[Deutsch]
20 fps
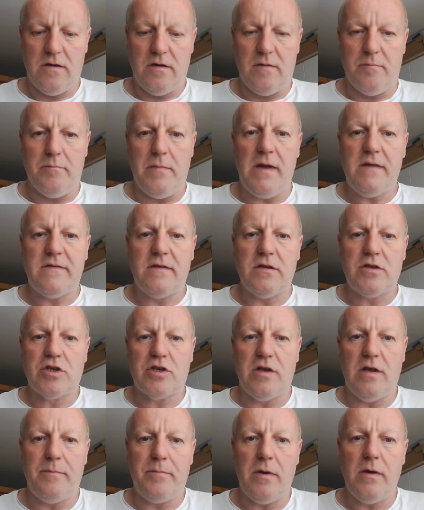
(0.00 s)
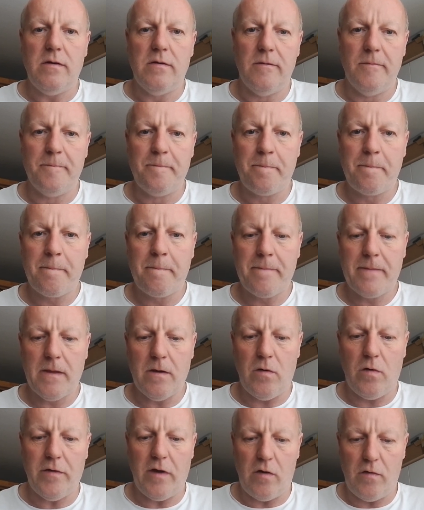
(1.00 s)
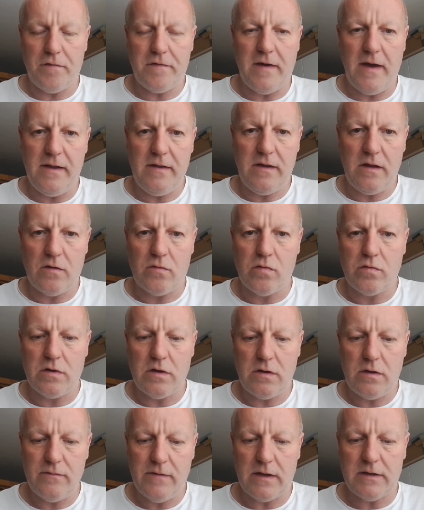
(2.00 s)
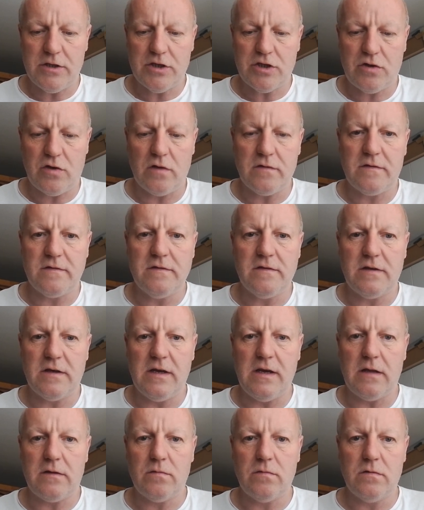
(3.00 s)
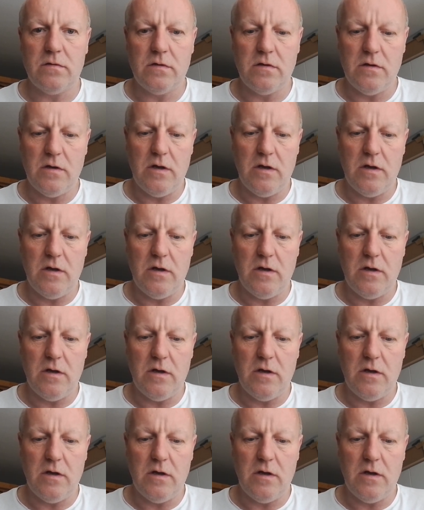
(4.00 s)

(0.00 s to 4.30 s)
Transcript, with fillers: Message tippe oder aufs Handy gucke, wirklich konzentriert und